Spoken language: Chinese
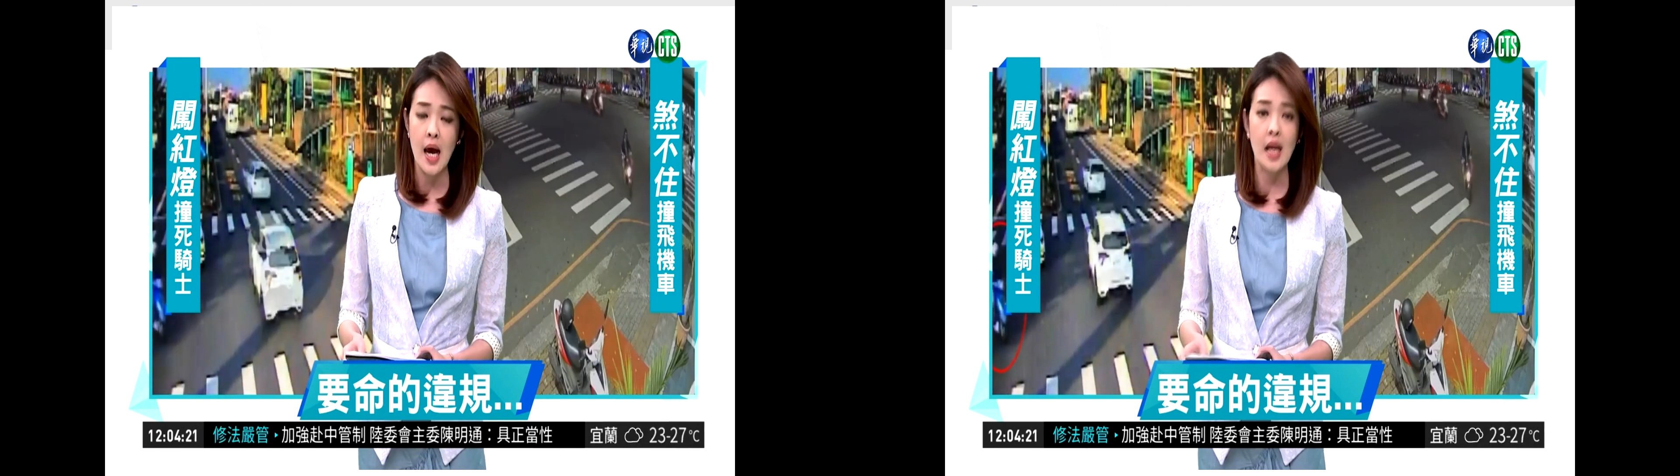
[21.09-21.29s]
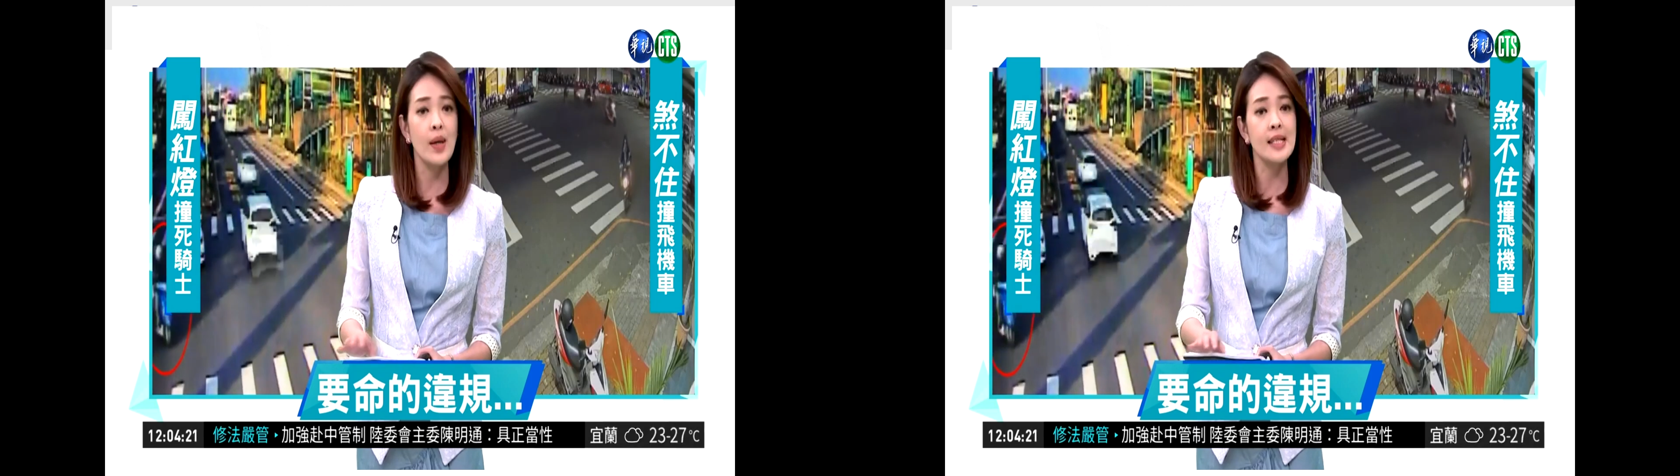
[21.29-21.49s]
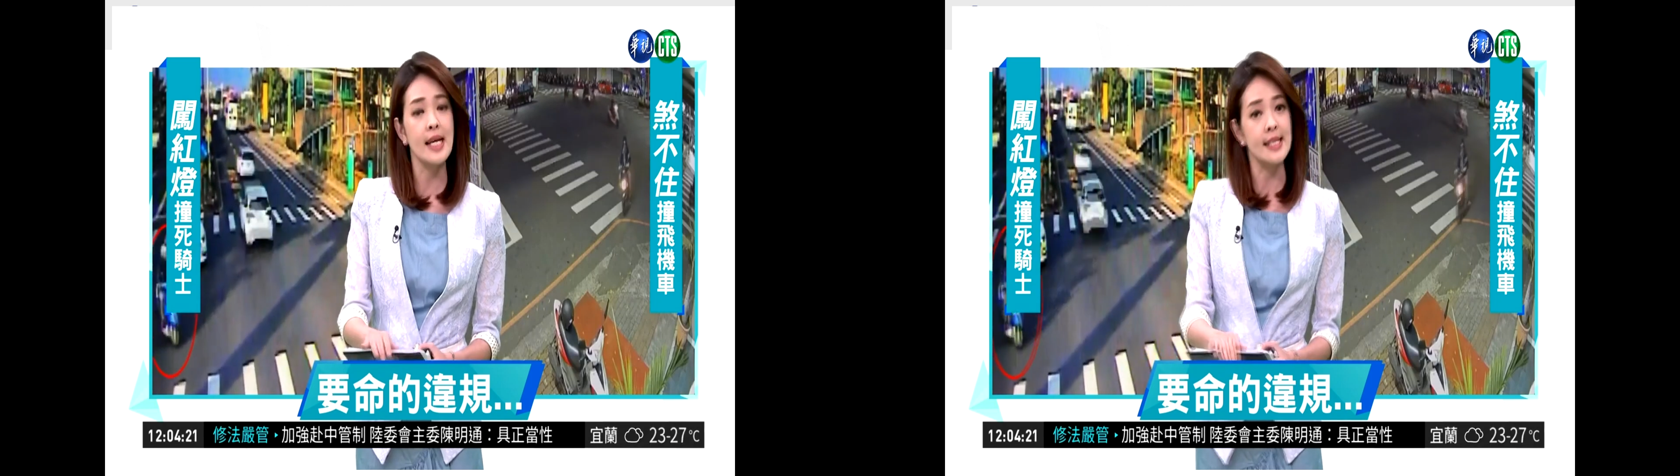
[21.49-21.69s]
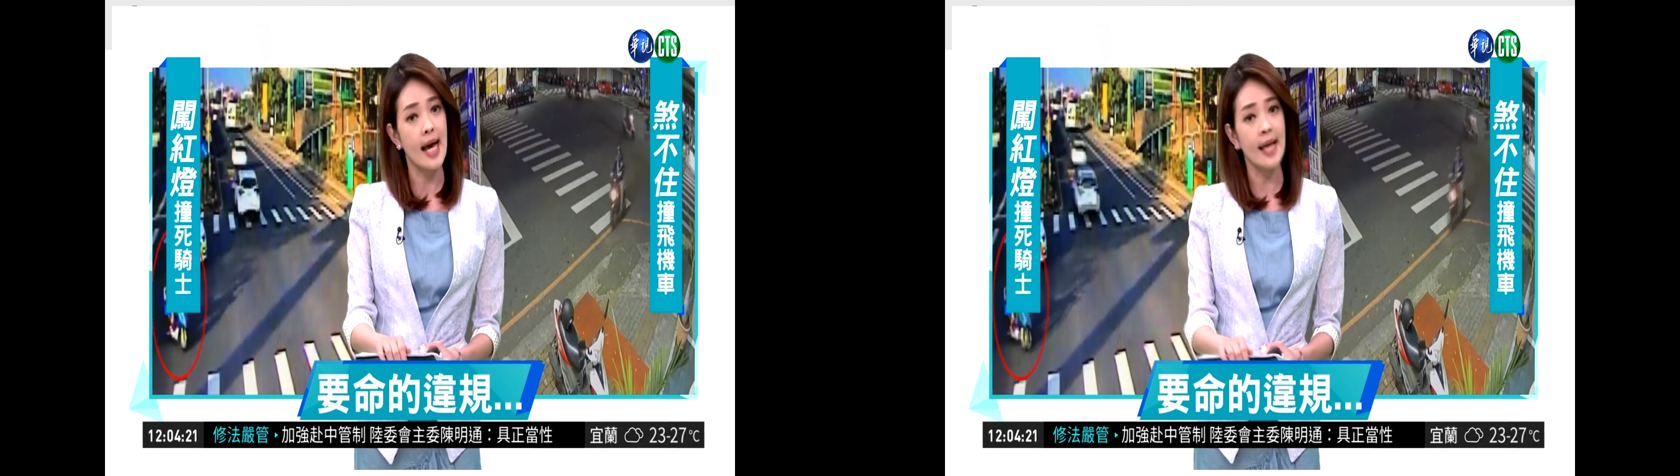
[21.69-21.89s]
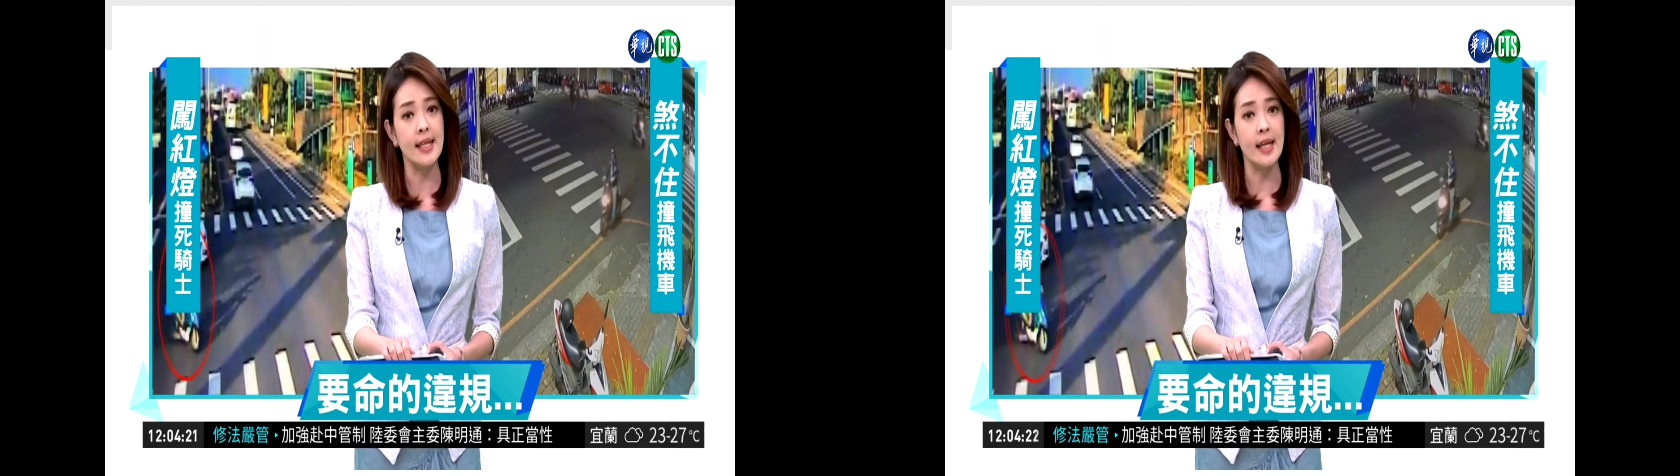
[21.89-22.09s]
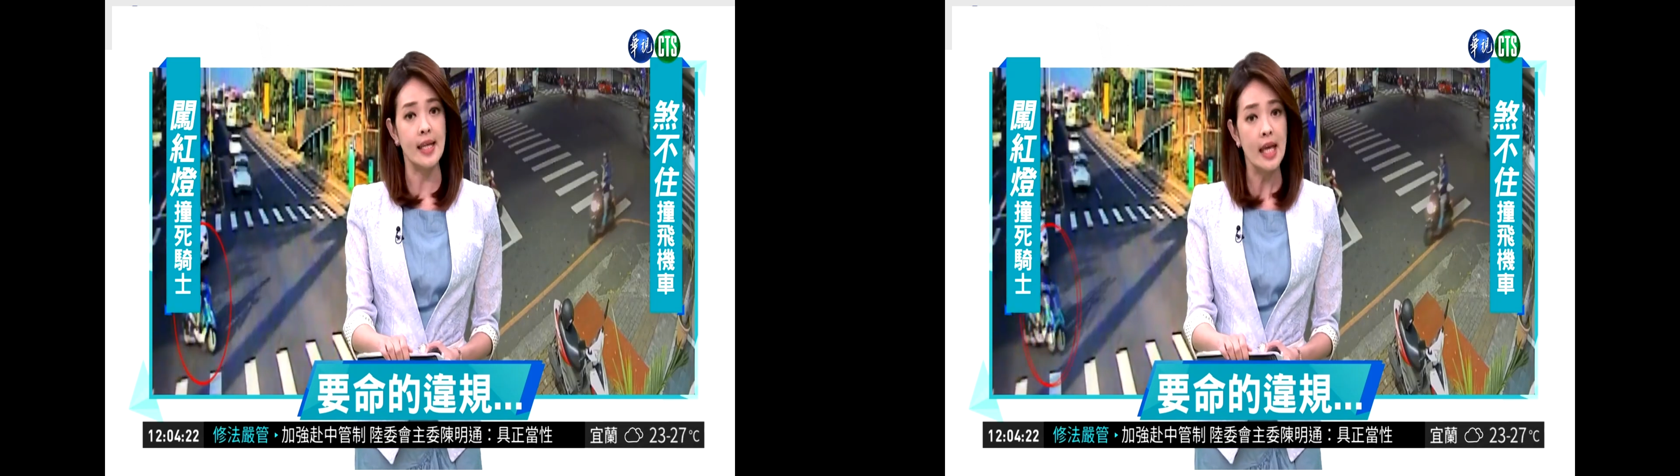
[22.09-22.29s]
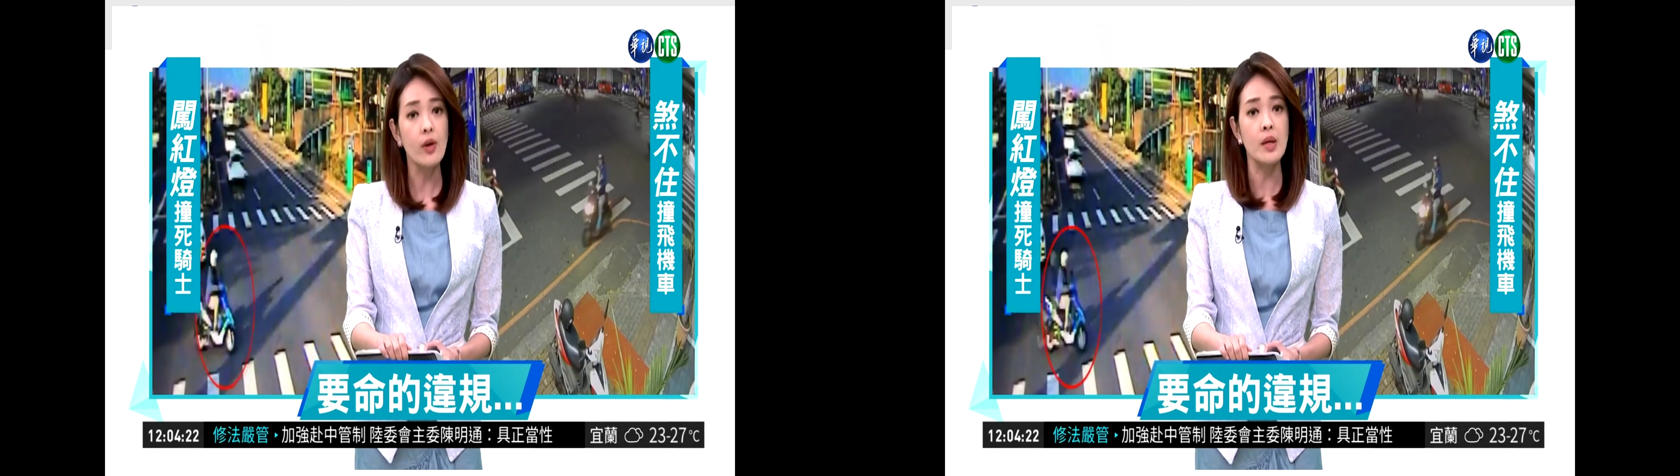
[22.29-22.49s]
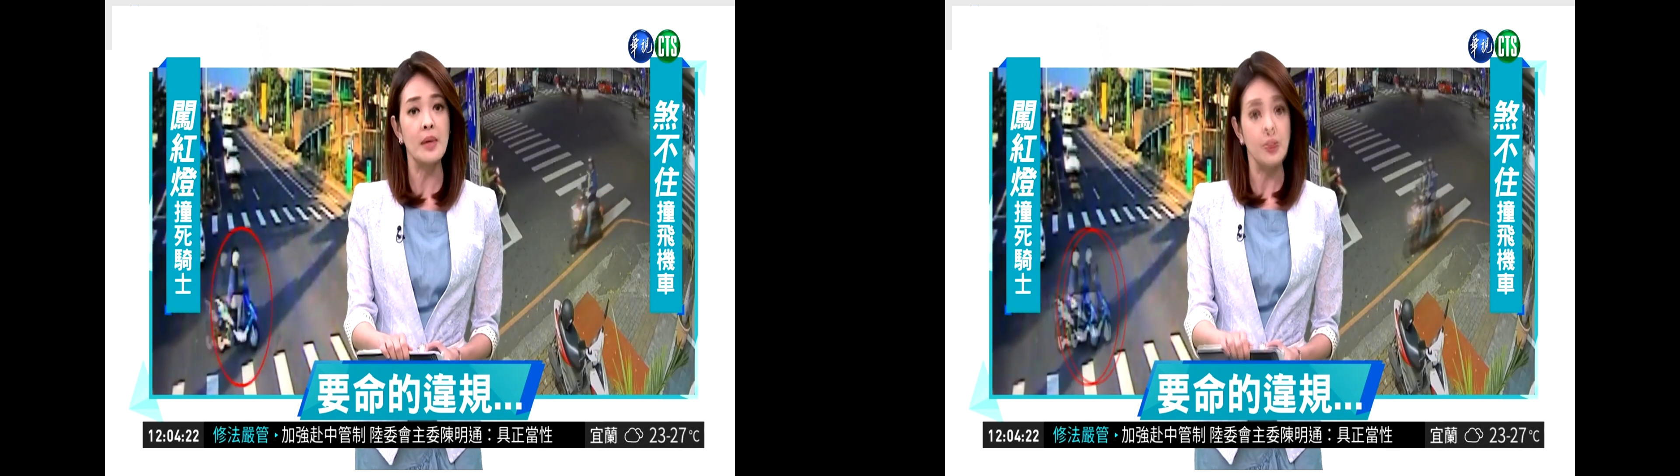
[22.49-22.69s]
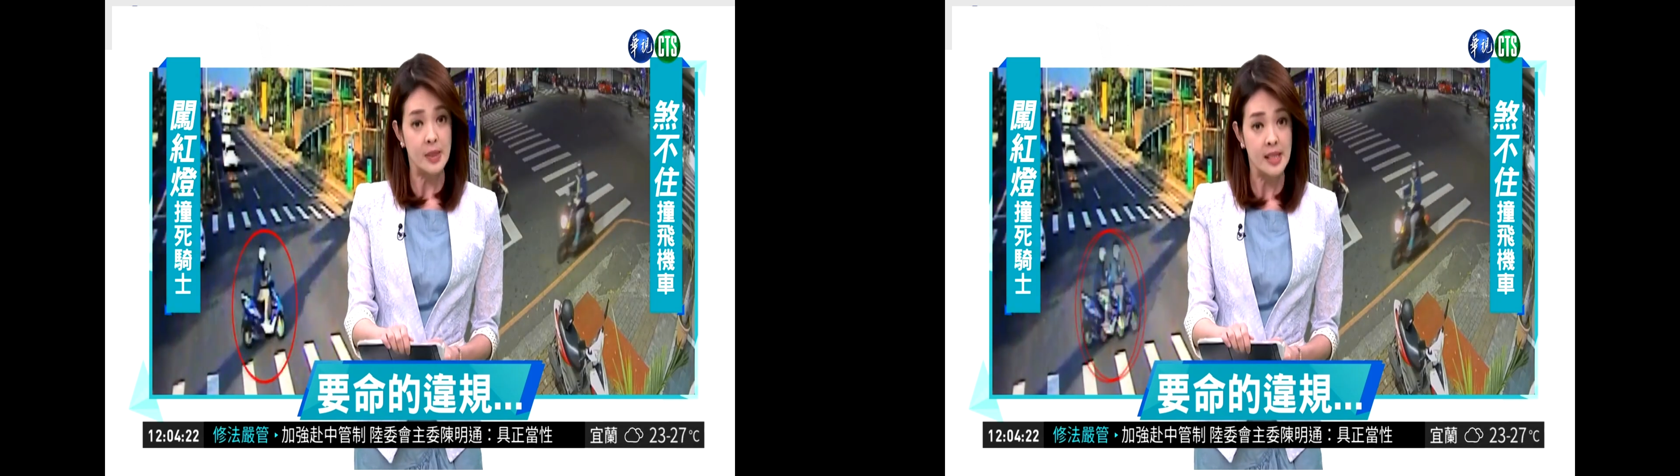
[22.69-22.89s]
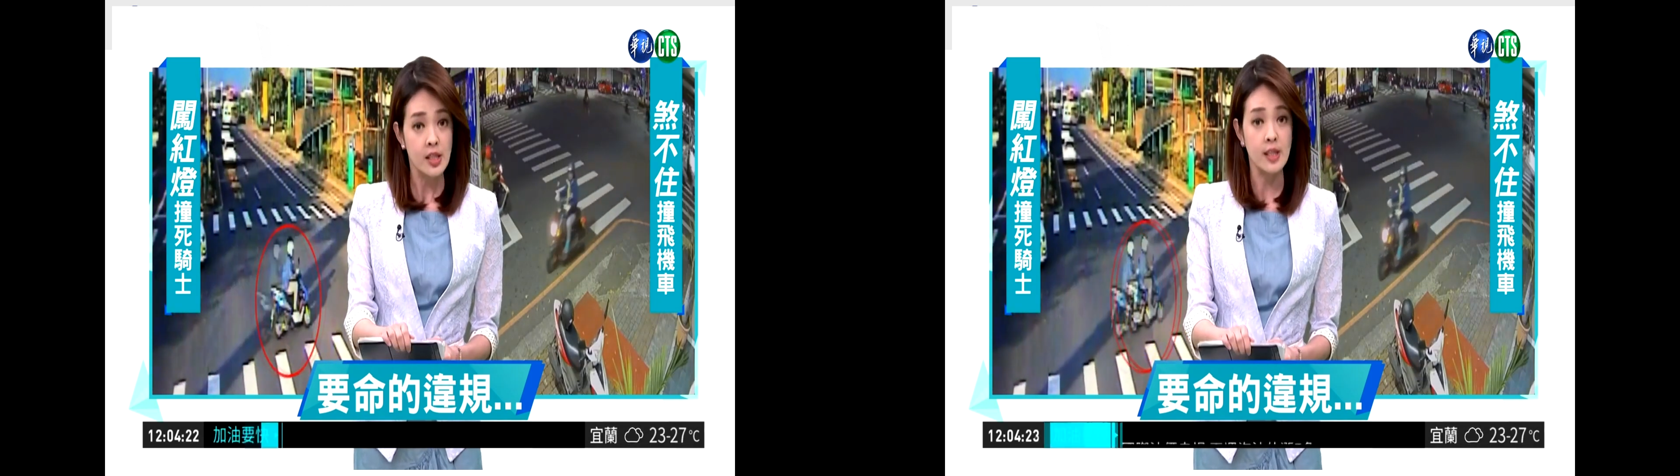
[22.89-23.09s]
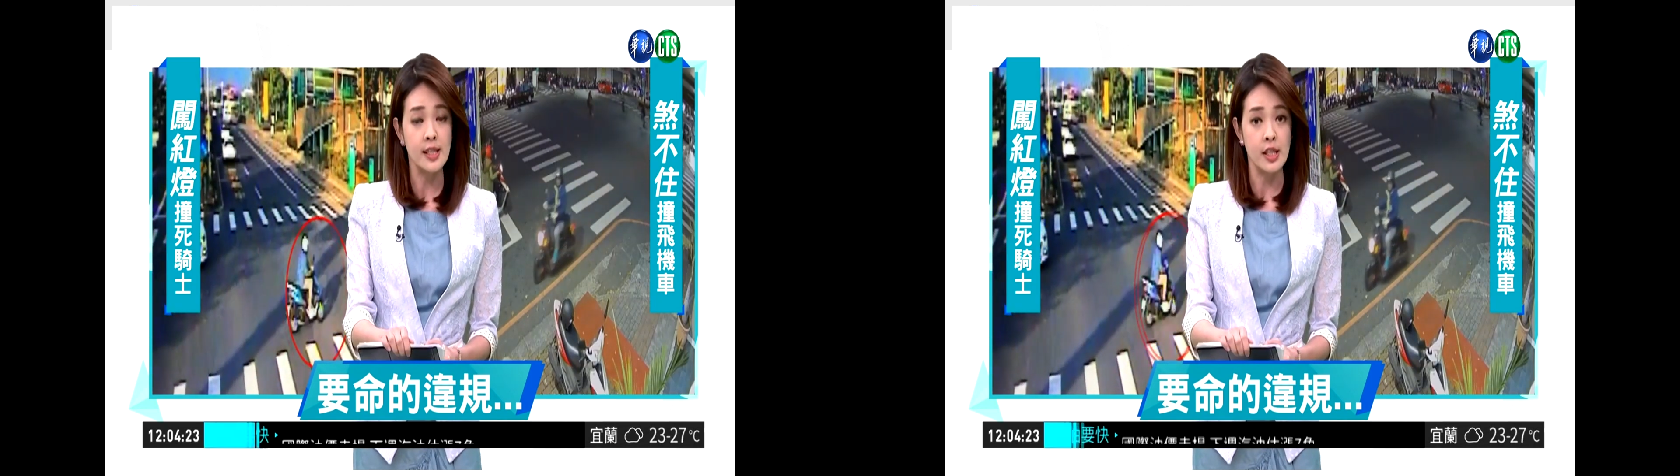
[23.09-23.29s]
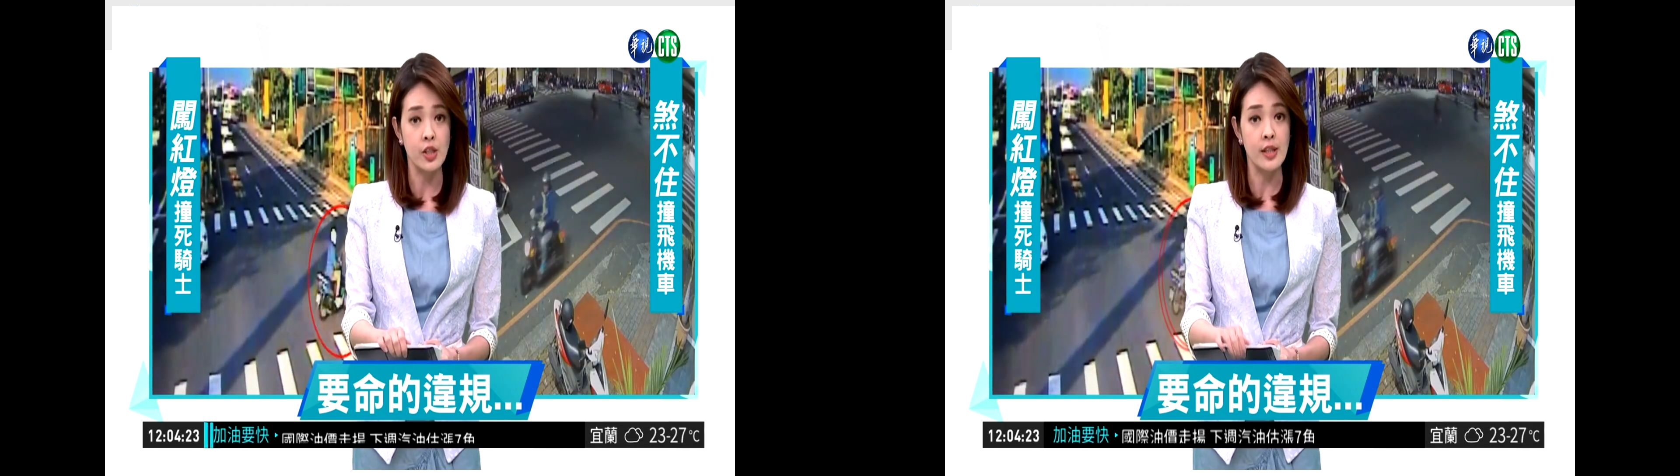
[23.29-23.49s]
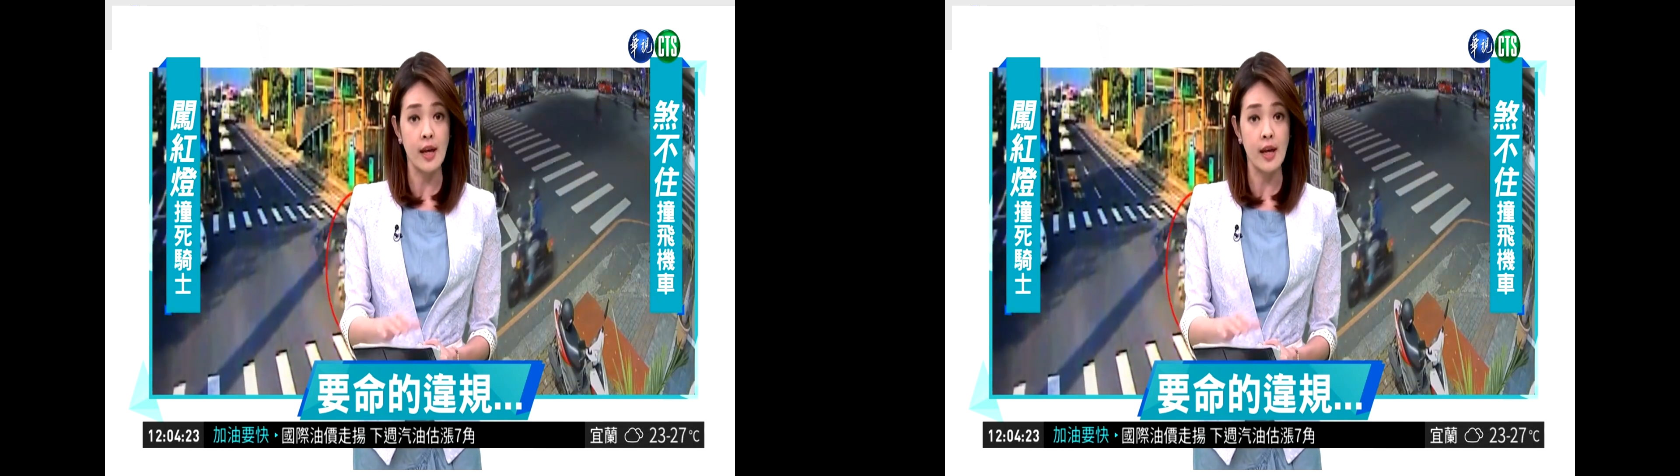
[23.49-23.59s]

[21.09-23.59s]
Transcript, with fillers: 而另外在嘉义呢，也有一名女机车骑士，